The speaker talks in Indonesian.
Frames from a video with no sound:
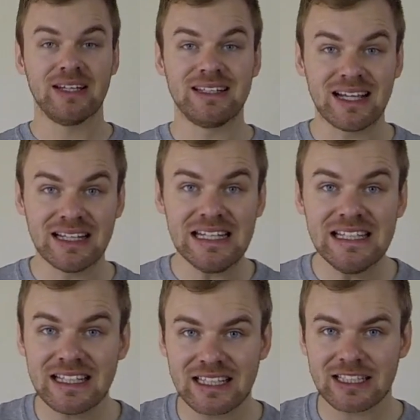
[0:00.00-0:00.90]
Dengan
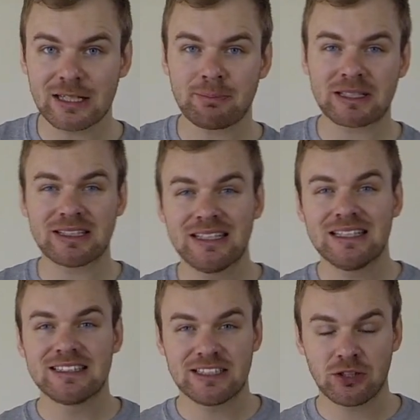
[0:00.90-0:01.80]
ini kita dapat
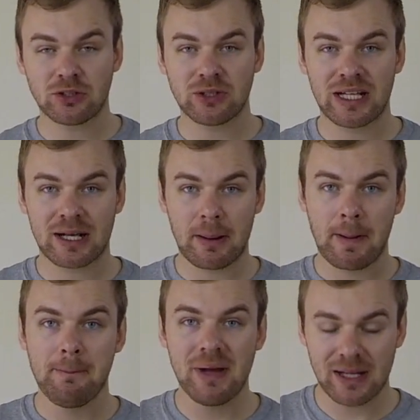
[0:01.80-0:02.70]
sesuatu yang
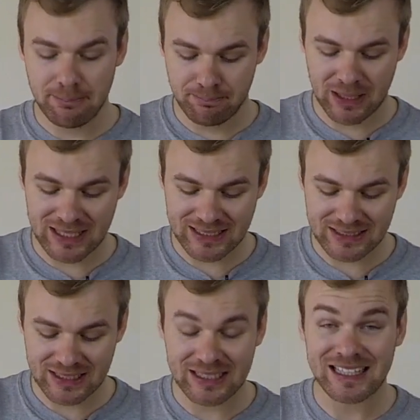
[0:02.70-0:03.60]
mirip banget
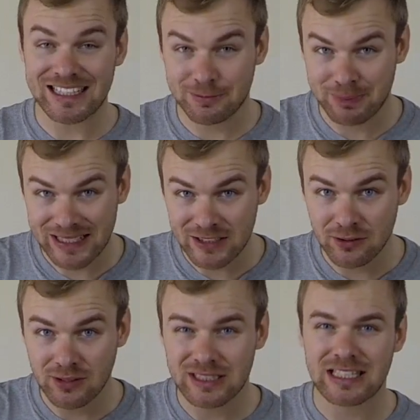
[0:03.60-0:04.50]
dengan
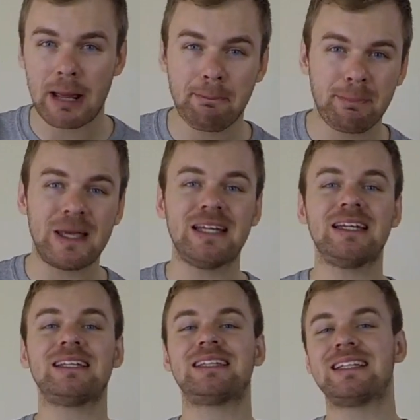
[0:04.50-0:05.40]
espresso
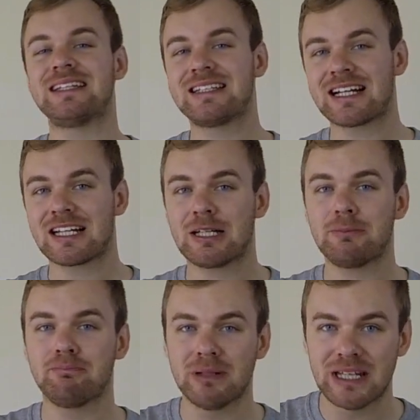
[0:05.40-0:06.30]
tapi tidak
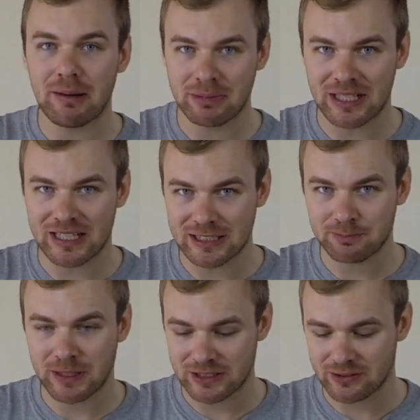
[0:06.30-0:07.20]
benar-benar
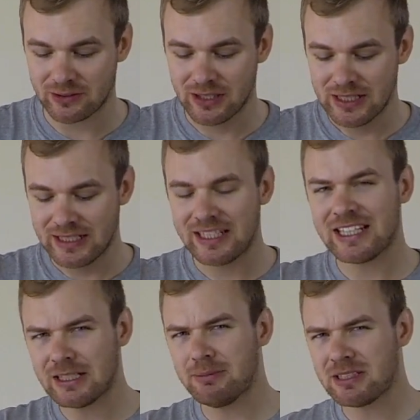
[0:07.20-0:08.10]
espresso. Jadi
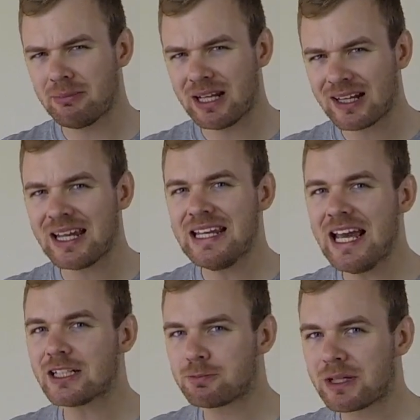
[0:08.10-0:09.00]
kita bisa bilang
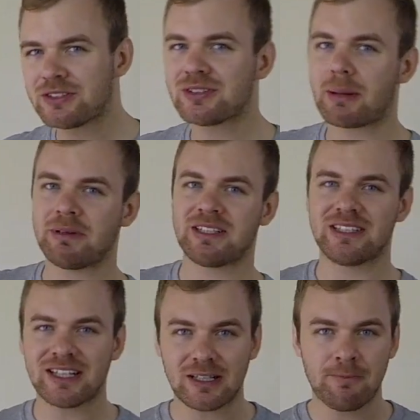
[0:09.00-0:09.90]
ini espresso tapi
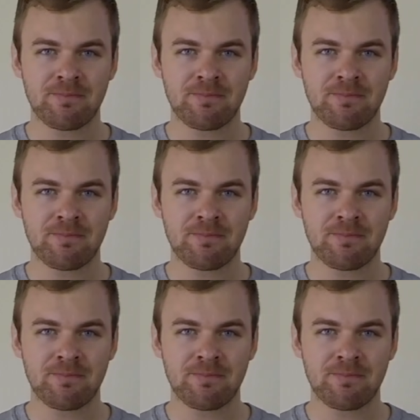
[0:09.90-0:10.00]
tidak